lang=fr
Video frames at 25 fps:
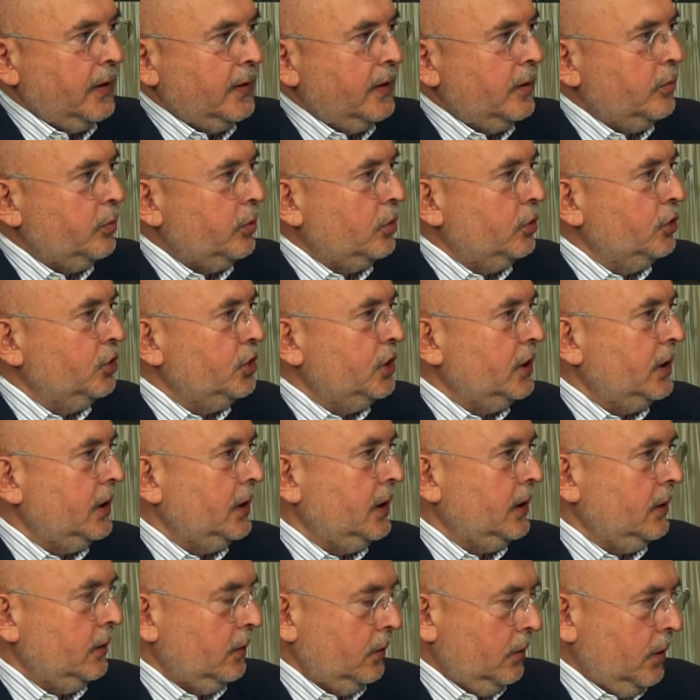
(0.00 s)
à des
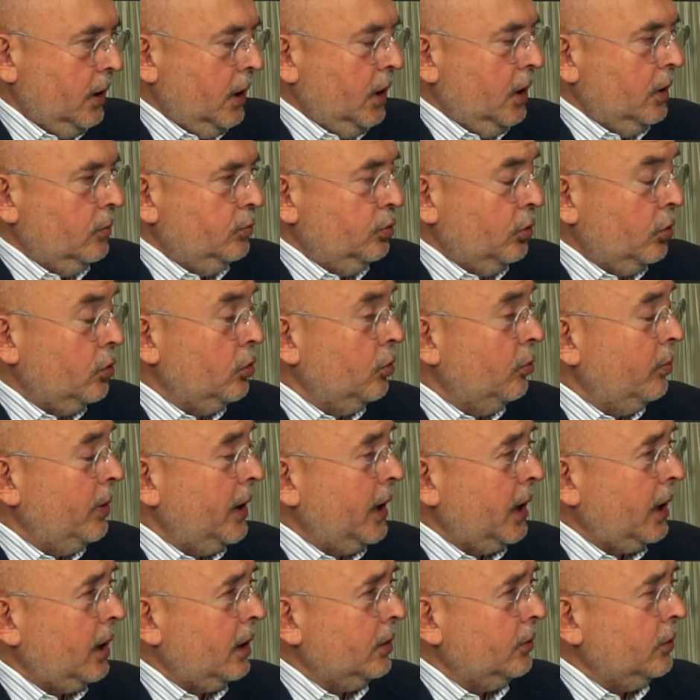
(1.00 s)
projets pour
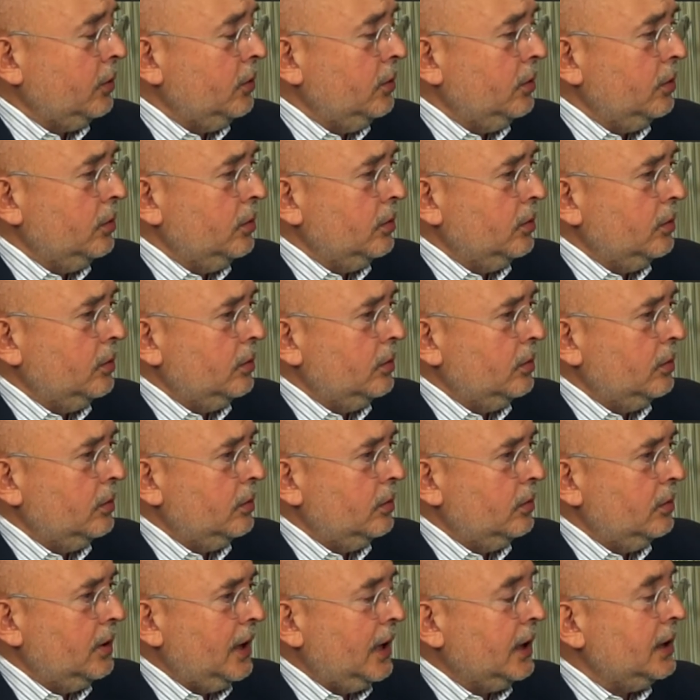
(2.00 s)
combattre
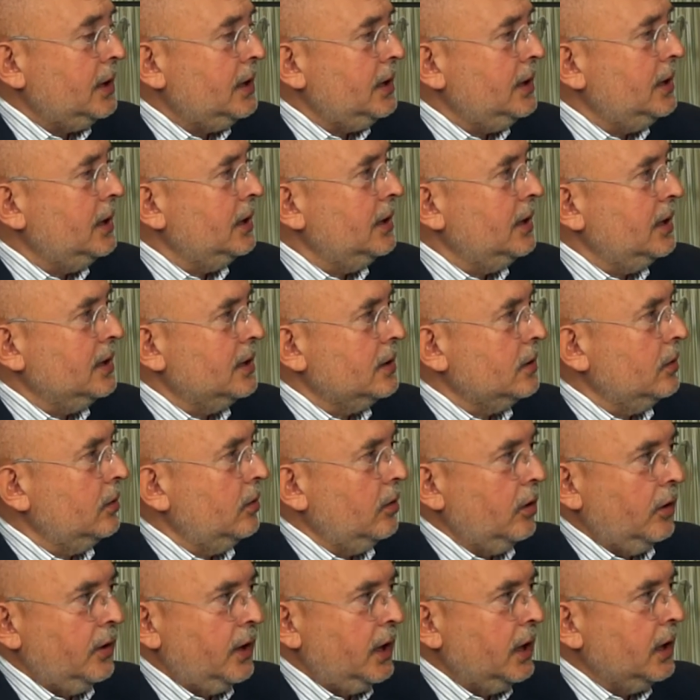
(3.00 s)
l'aridité des
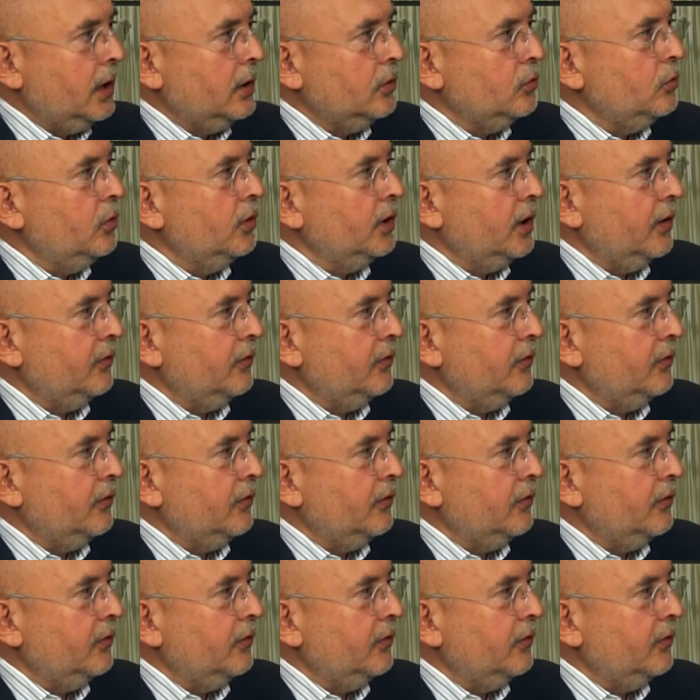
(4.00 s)
sols en Inde ou en